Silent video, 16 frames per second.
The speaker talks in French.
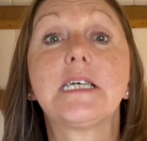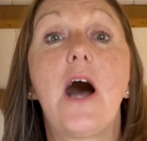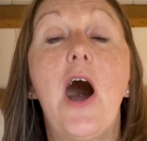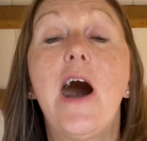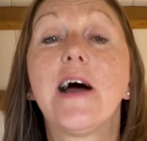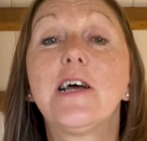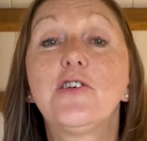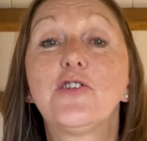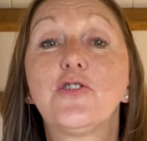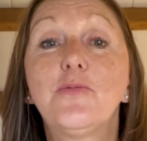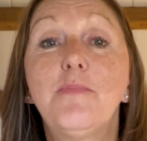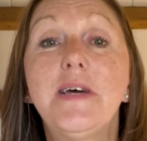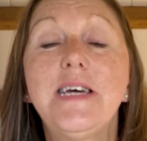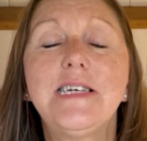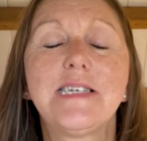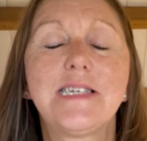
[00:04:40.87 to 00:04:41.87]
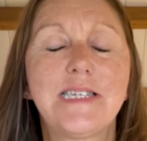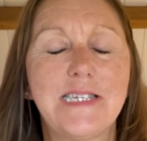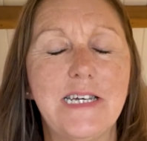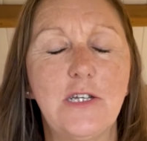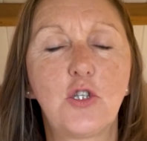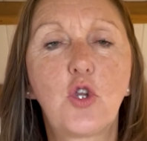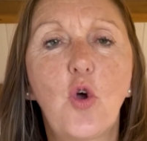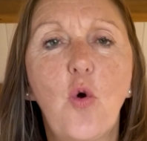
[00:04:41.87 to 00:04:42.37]
En résumé,
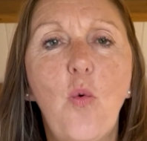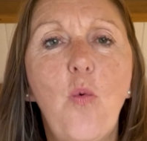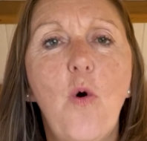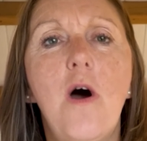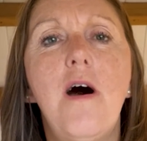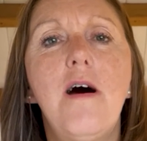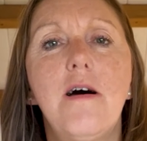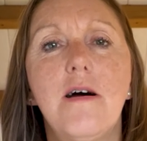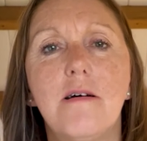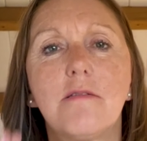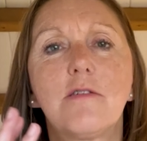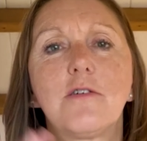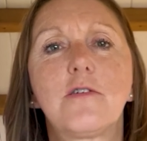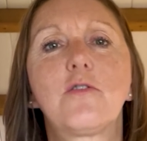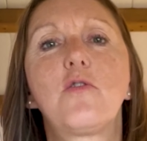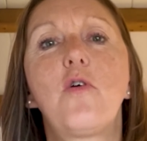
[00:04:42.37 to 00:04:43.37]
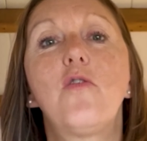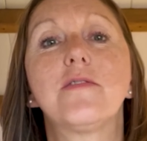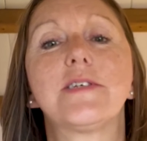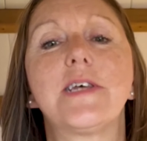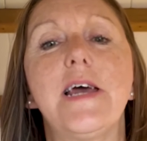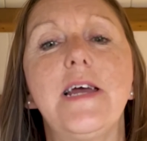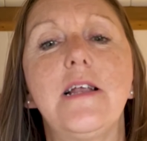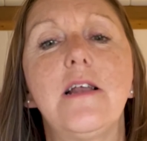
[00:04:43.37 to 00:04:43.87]
ces trois
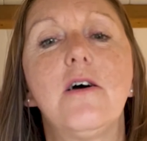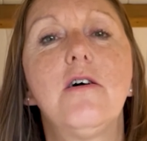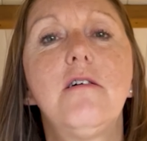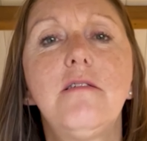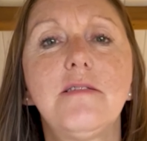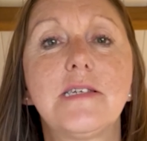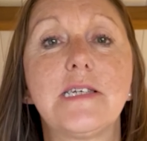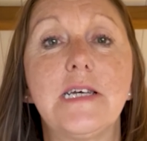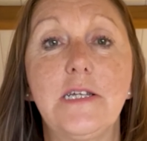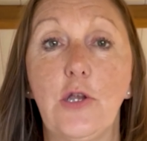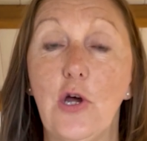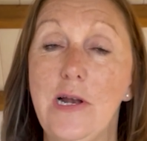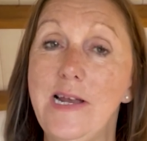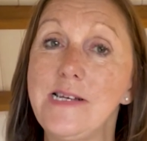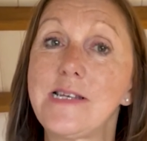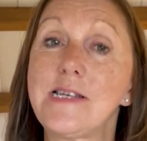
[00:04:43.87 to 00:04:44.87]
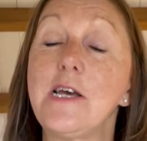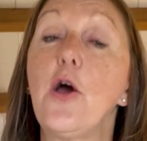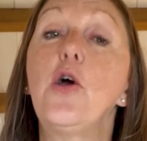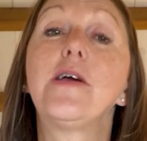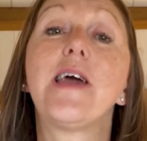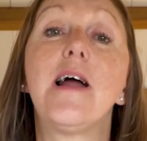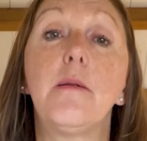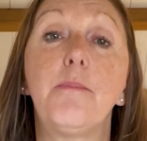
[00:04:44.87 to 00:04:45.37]
conseils-là, c'est de laisser un
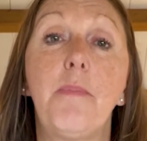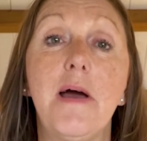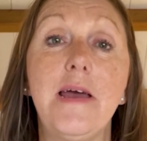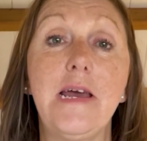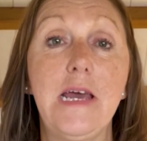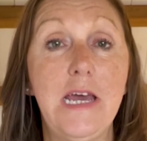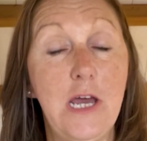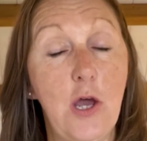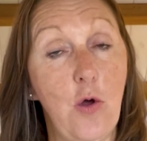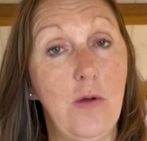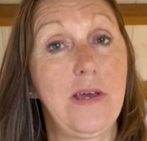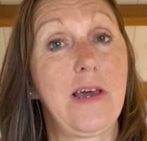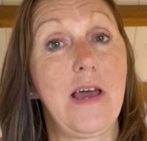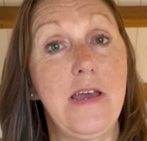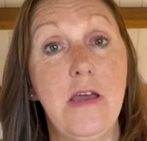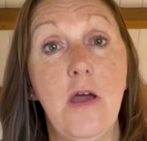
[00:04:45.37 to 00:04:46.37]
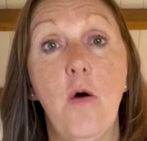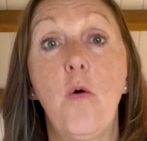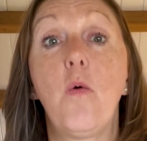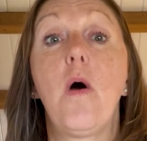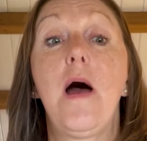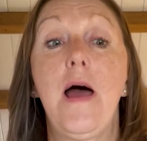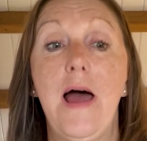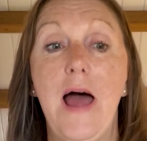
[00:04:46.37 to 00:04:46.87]
calepin et un crayon
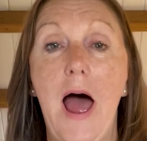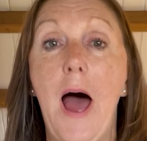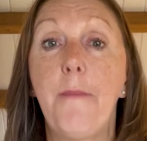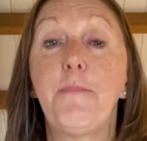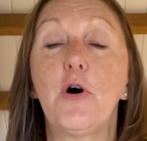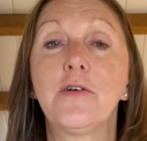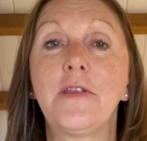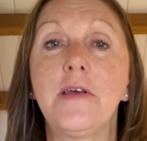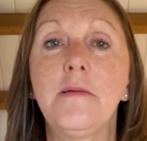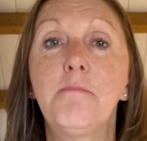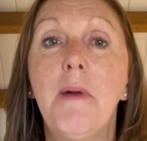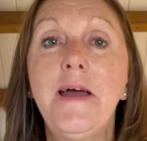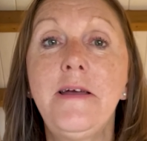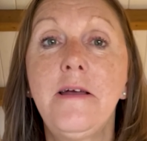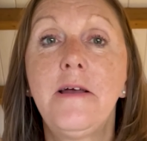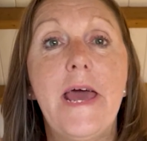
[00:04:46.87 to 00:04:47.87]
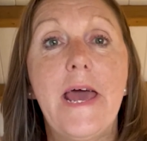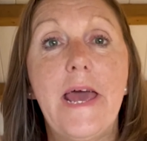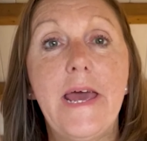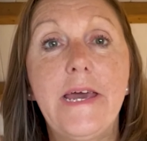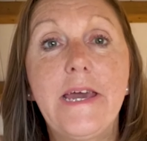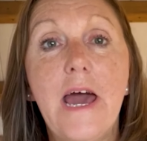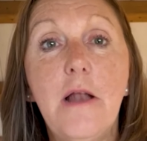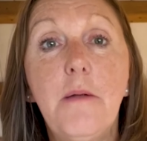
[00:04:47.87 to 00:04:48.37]
à portée de main,
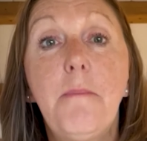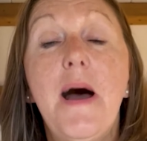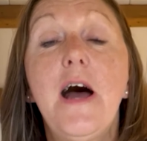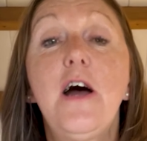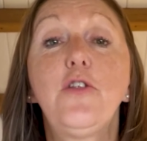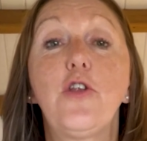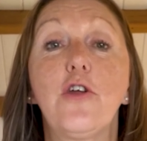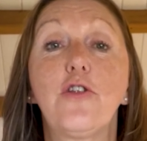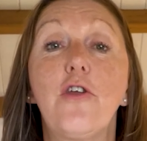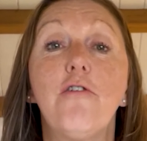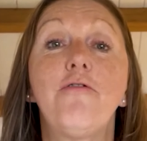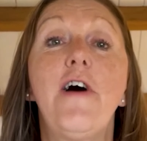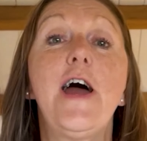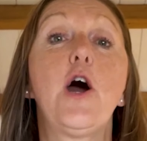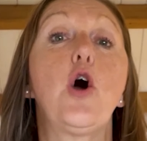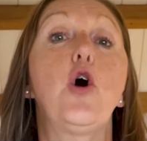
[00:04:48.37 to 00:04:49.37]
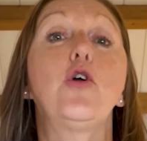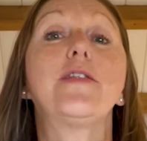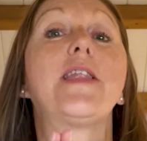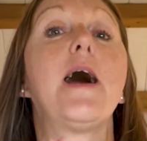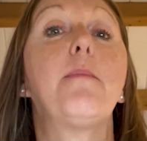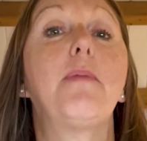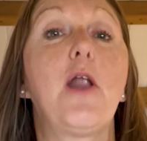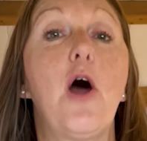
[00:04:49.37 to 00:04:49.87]
Également, de te faire un
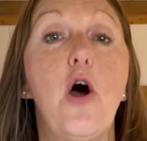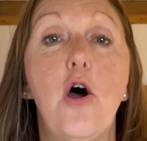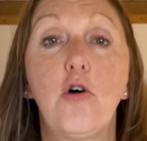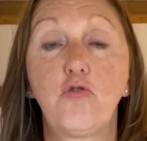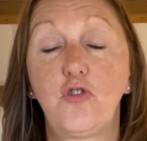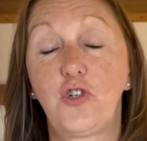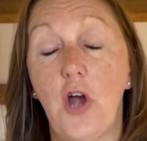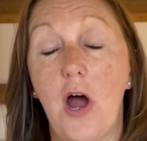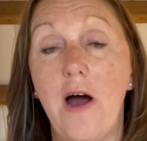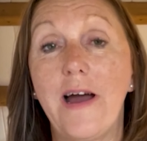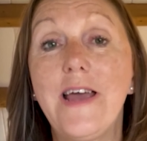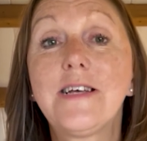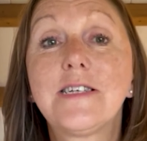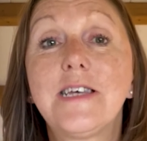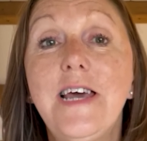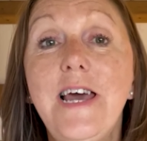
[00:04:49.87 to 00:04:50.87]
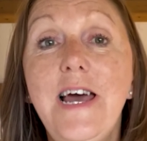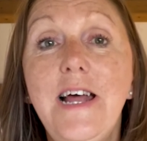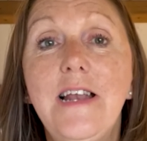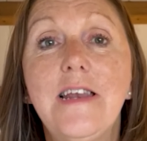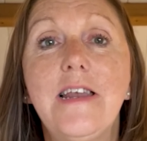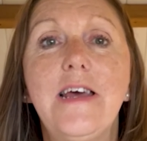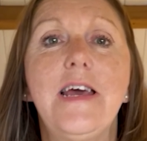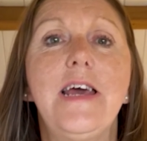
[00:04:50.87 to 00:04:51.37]
tableur du genre
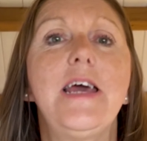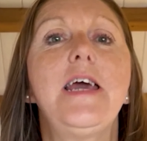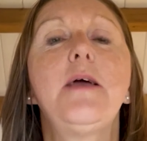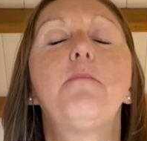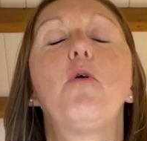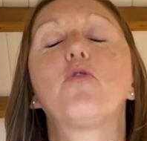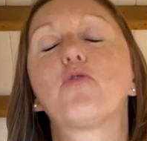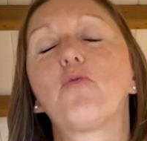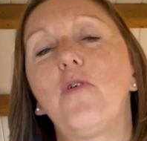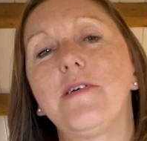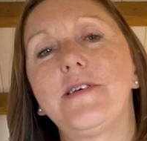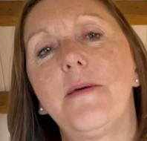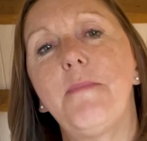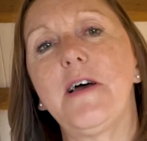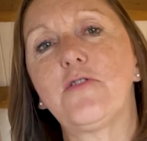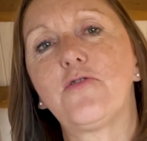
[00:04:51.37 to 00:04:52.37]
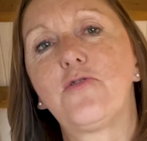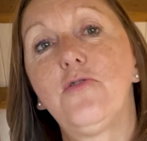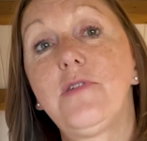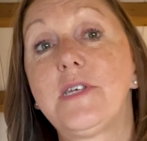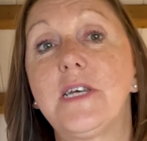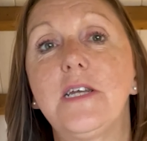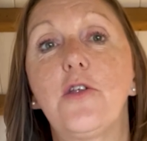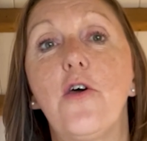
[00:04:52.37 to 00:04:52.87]
Excel. Et mon troisième astuce,
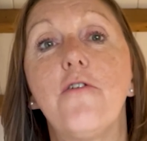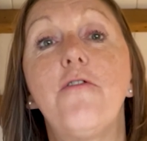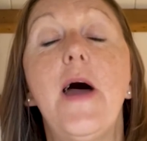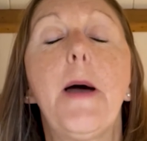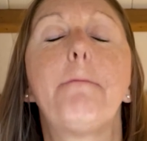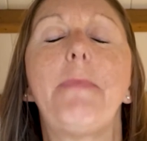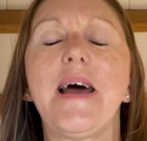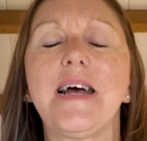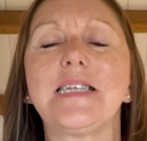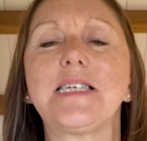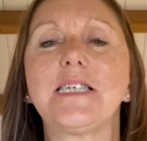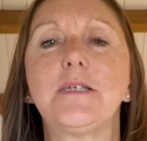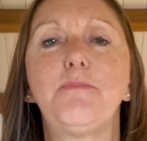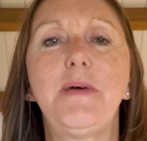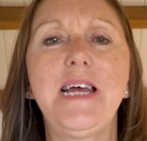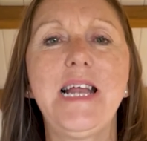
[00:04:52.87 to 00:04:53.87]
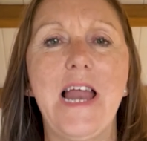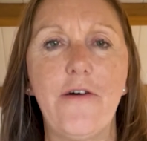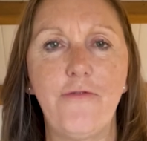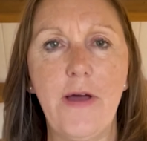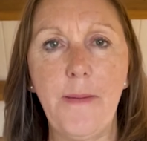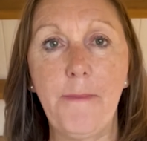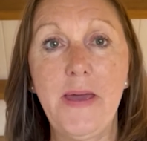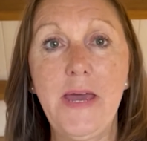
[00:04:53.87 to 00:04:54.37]
c'est de faire participer la
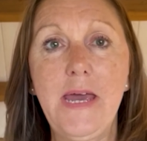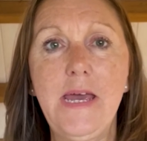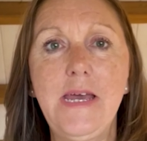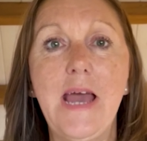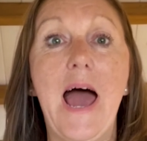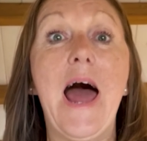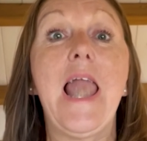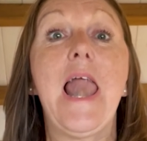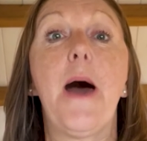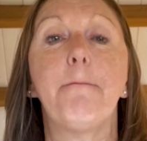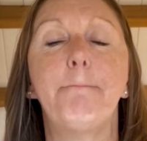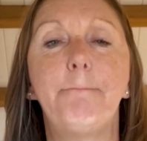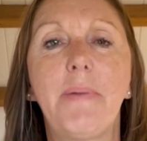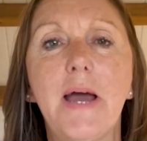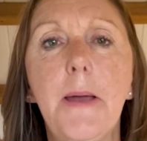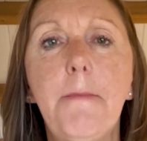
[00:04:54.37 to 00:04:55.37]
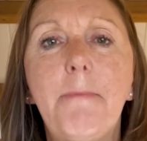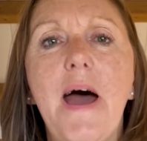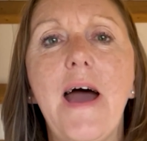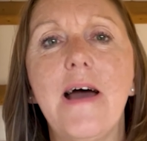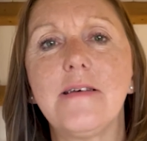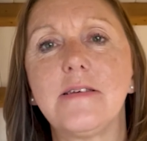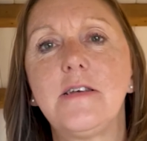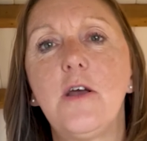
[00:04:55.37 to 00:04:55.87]
famille à la
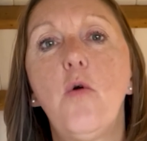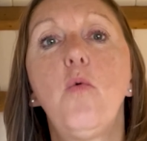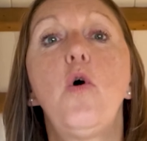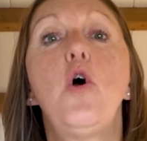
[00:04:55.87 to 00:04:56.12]
préparation